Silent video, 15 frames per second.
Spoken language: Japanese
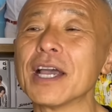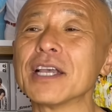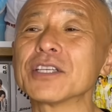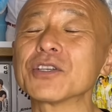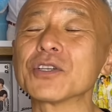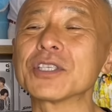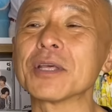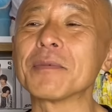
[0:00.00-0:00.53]

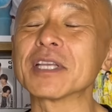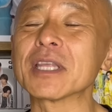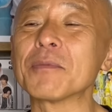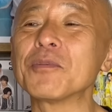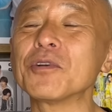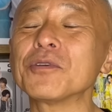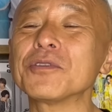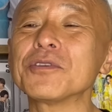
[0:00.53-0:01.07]
そしてまた
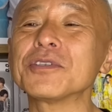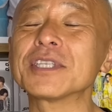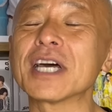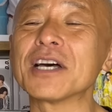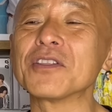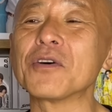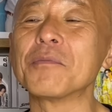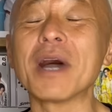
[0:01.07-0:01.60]

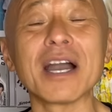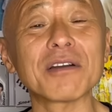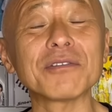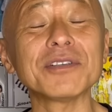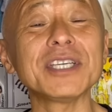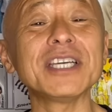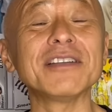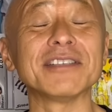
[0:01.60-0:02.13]
プロデューサーの
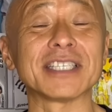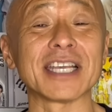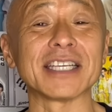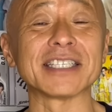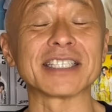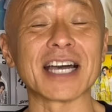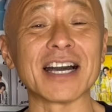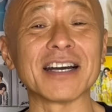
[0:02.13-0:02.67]

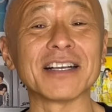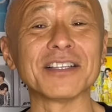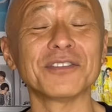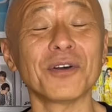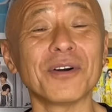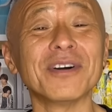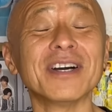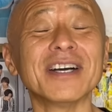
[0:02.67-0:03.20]
マーク・ニールセンさん
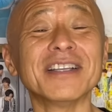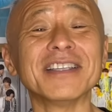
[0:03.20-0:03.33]
の、